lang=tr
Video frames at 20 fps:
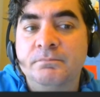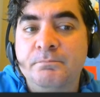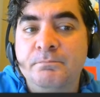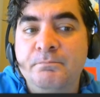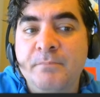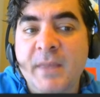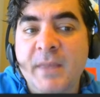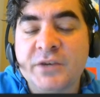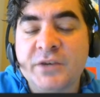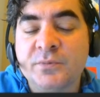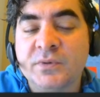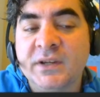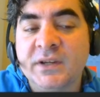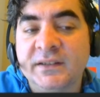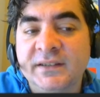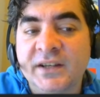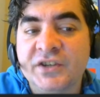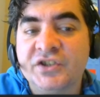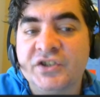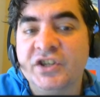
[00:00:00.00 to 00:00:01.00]
mecburen
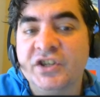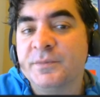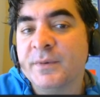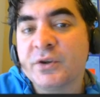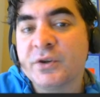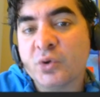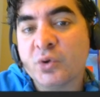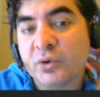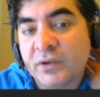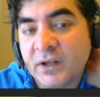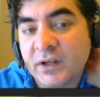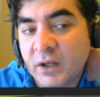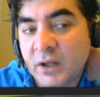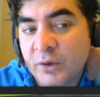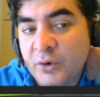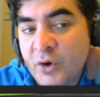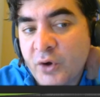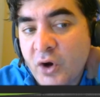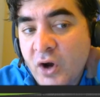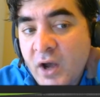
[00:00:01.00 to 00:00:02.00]
taş değişmek zorunda
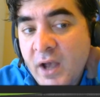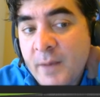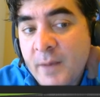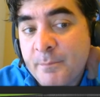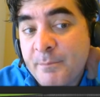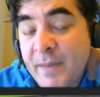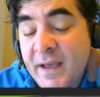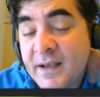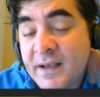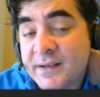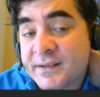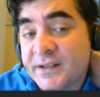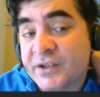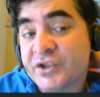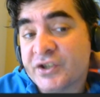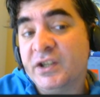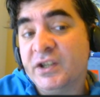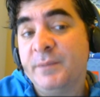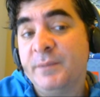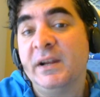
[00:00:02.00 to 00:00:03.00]
kalıyor. Beyazlar
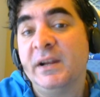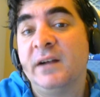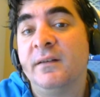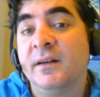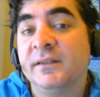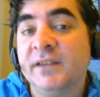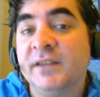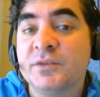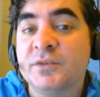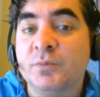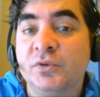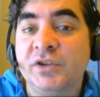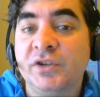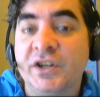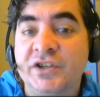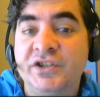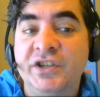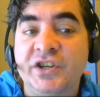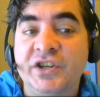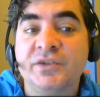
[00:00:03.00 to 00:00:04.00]
için de bir avantaj bu
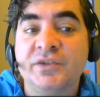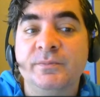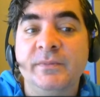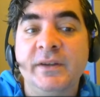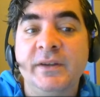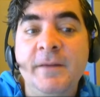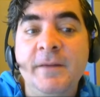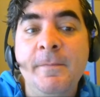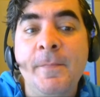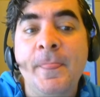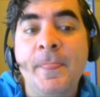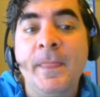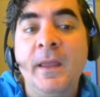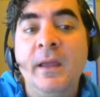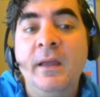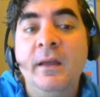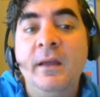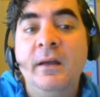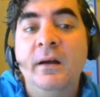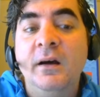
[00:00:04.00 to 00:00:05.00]
taş değişimleri.
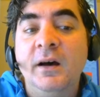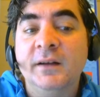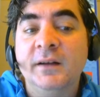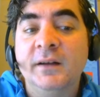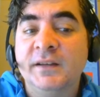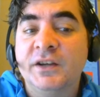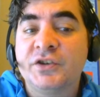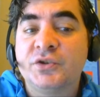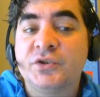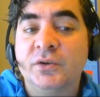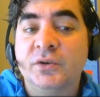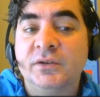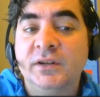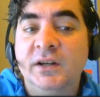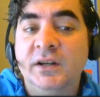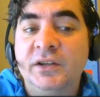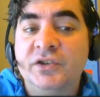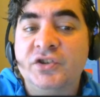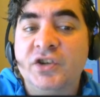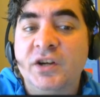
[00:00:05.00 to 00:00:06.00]
At H4
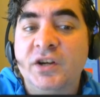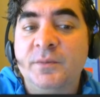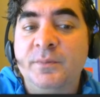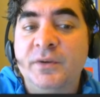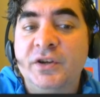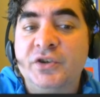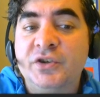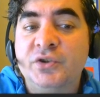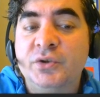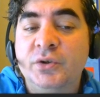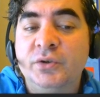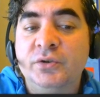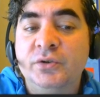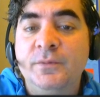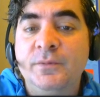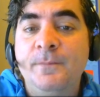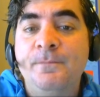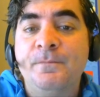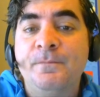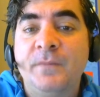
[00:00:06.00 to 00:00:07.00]
at çarpı H4.
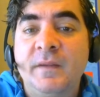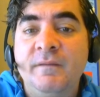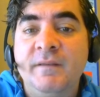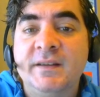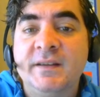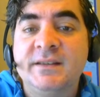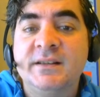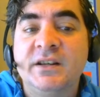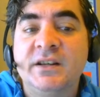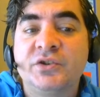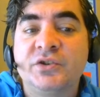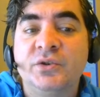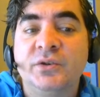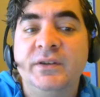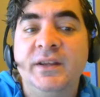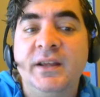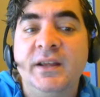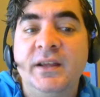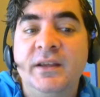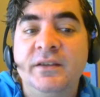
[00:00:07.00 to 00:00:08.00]
Vezir
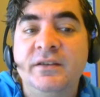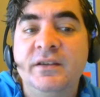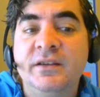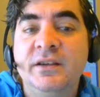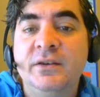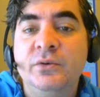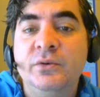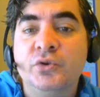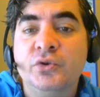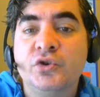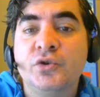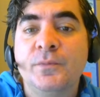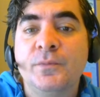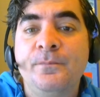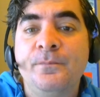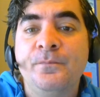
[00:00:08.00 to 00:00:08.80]
H4'e G3